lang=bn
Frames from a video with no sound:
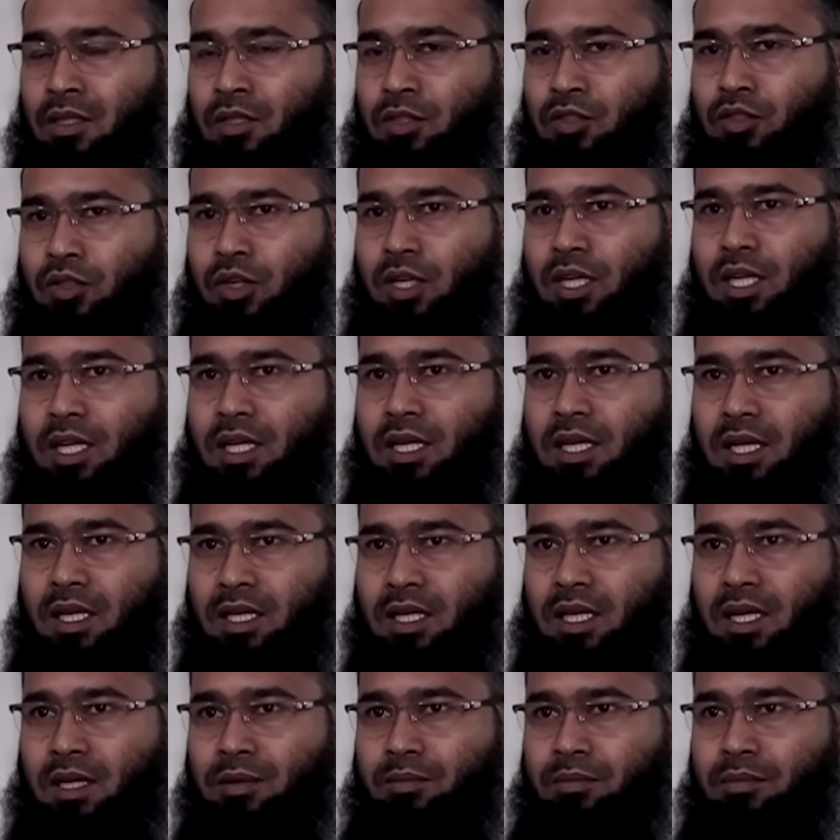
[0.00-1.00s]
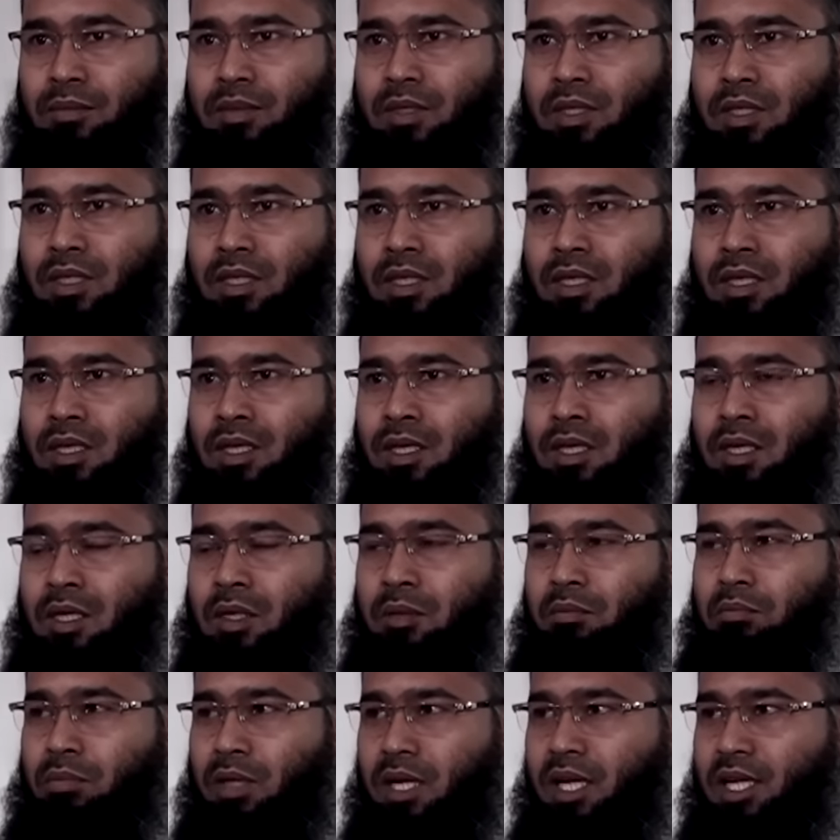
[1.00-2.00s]
সুরায় নাম
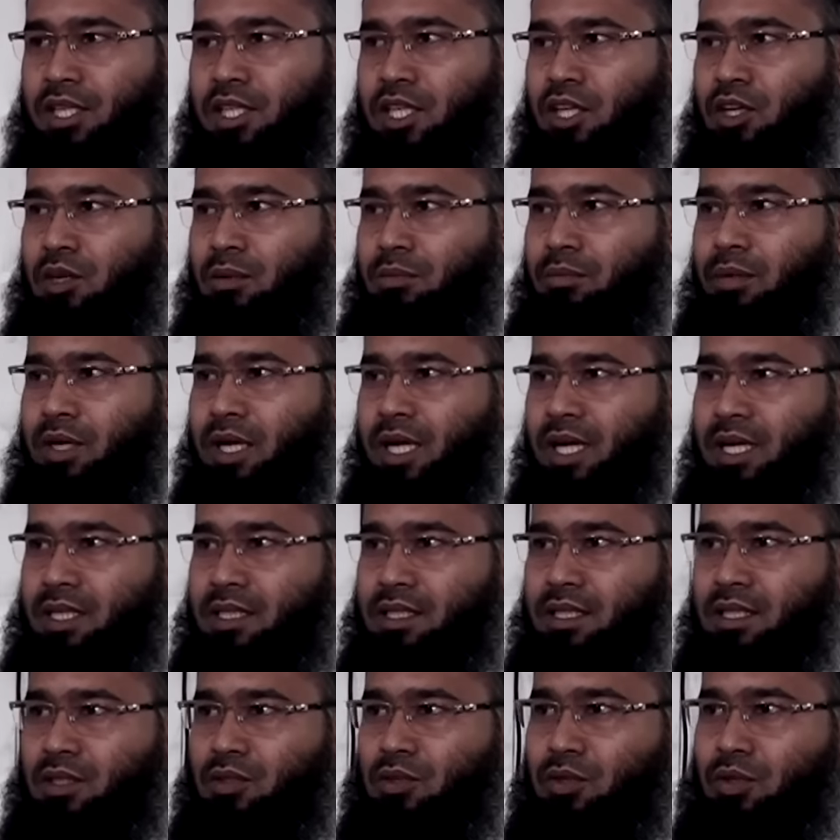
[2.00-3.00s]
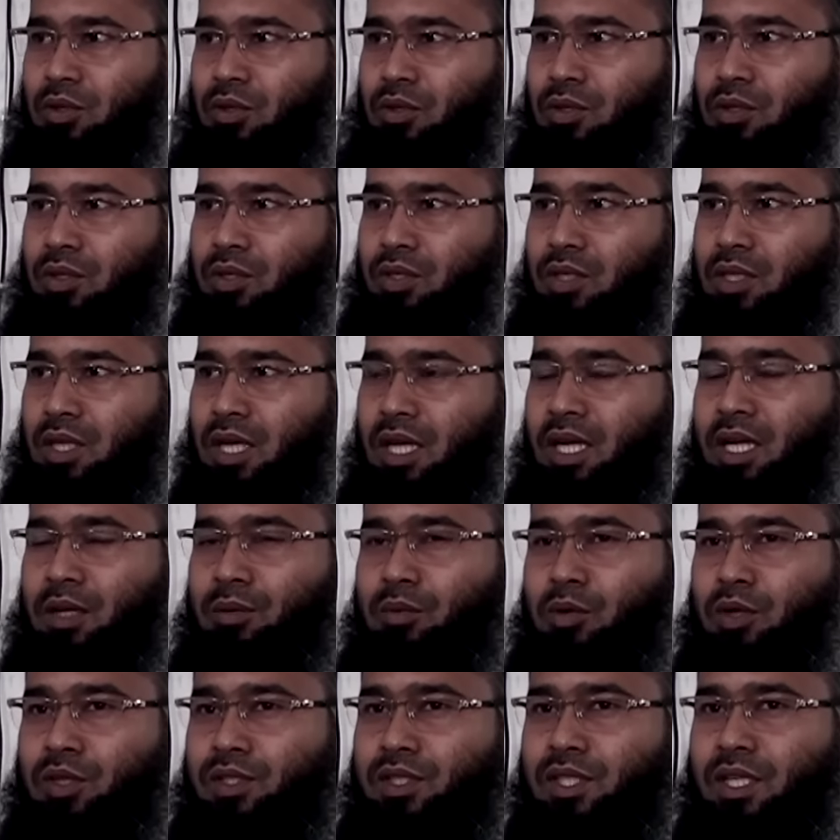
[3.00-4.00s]
বিরাশি নম্বর একটা খুলুন আল্লাহ
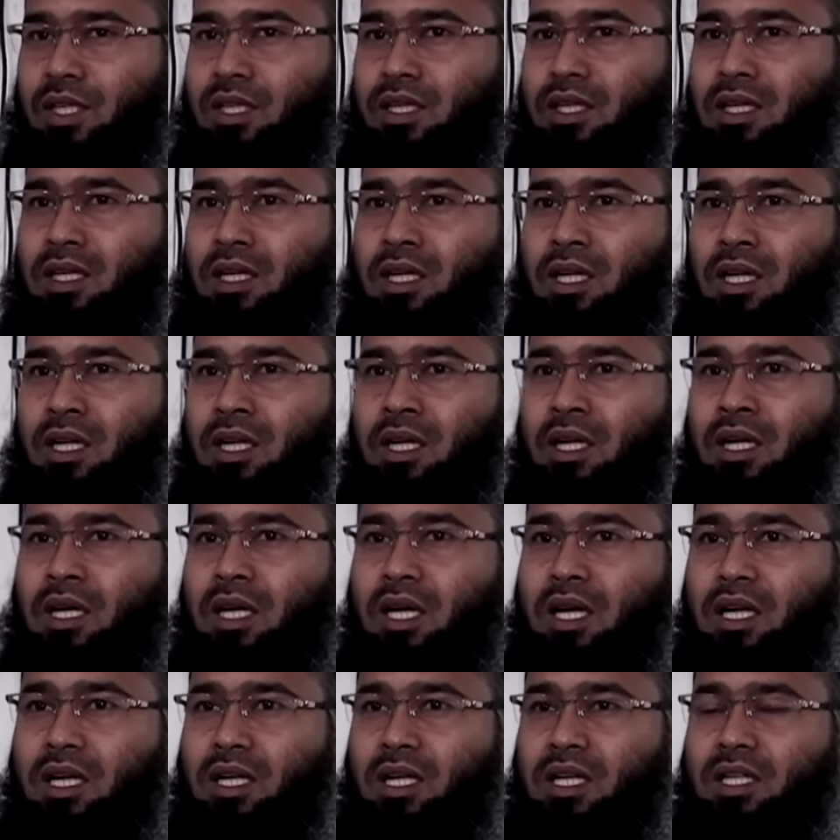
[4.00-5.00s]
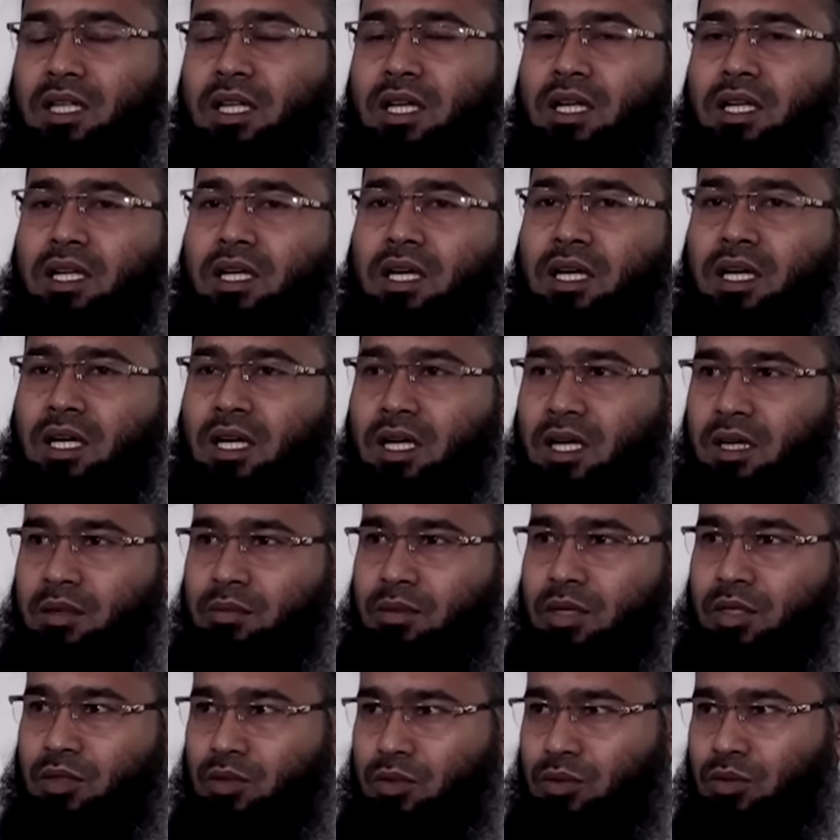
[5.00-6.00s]
বলছেন আল্লাদিনা
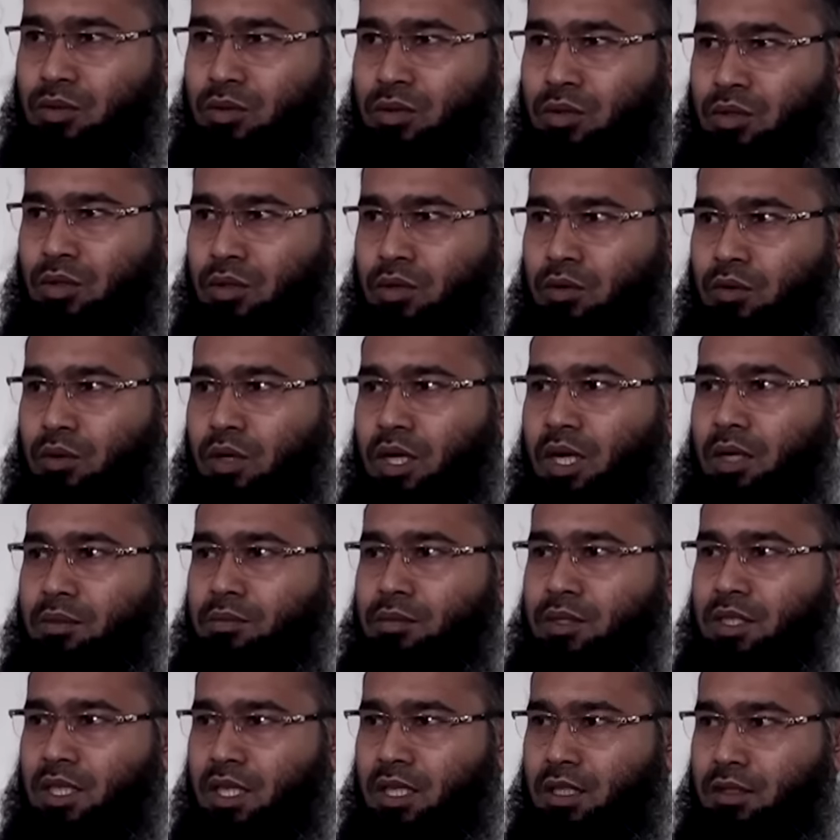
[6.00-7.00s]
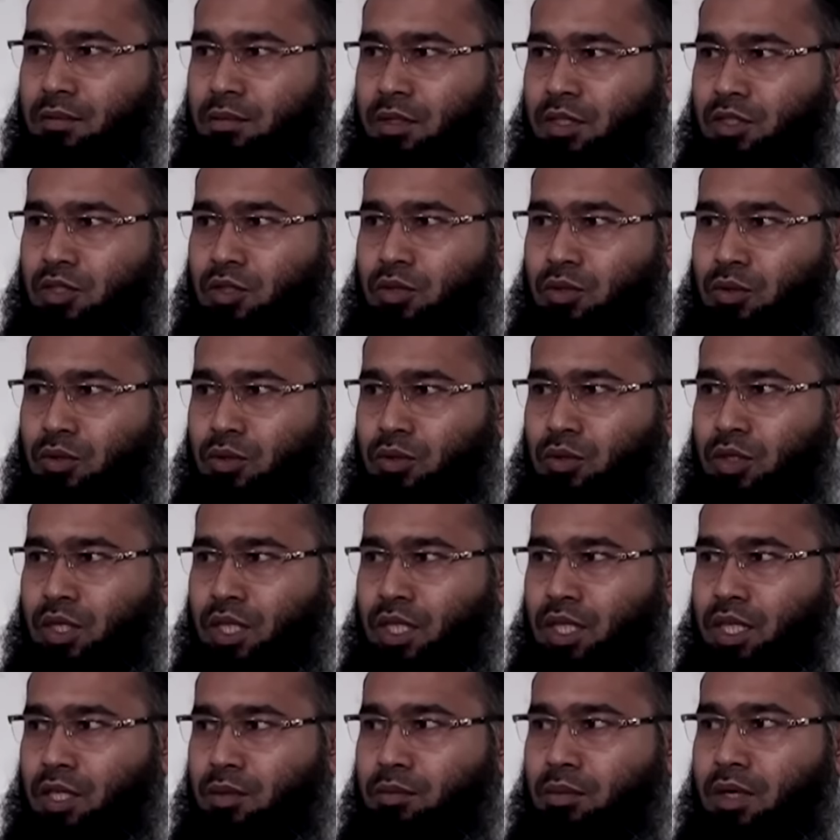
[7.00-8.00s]
আমানু ওয়ালাম ইয়ালবিসু
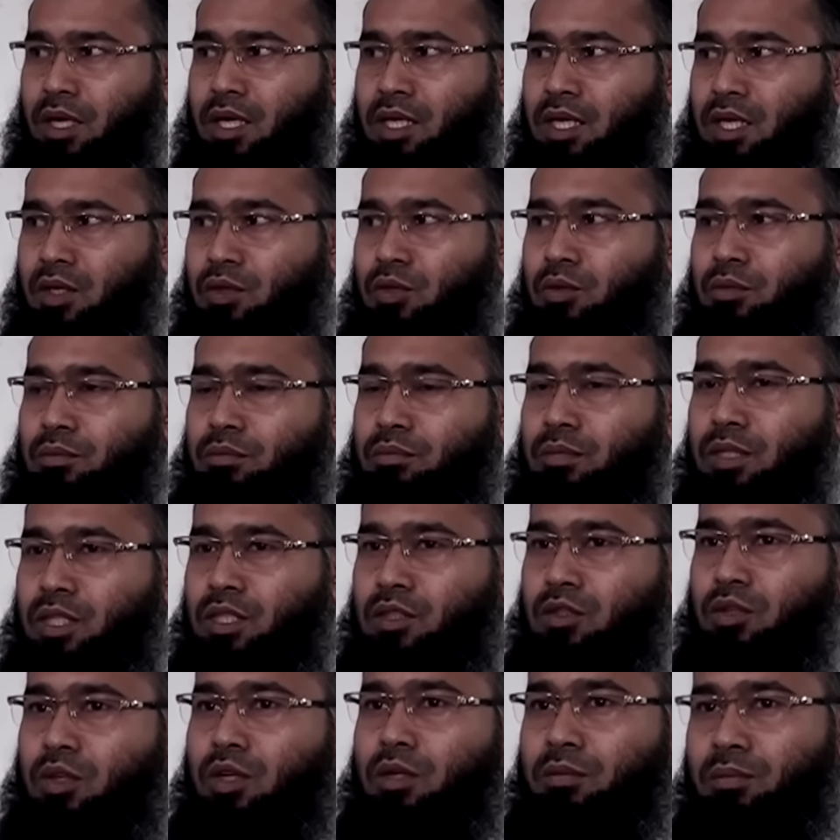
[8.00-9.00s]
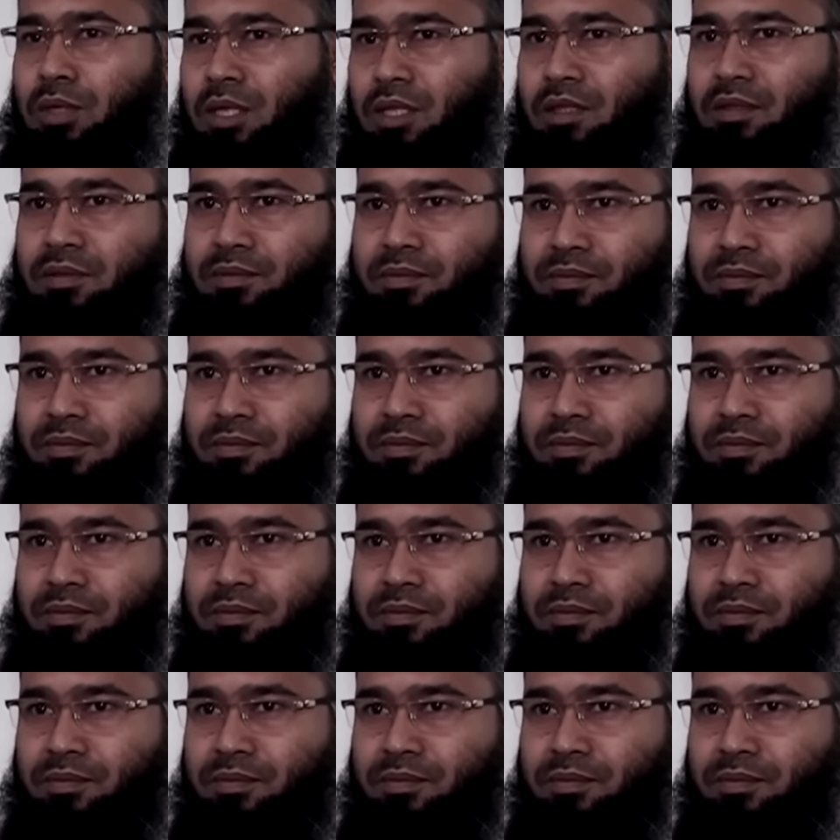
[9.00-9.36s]
ইমানাহুম বিজুলমিন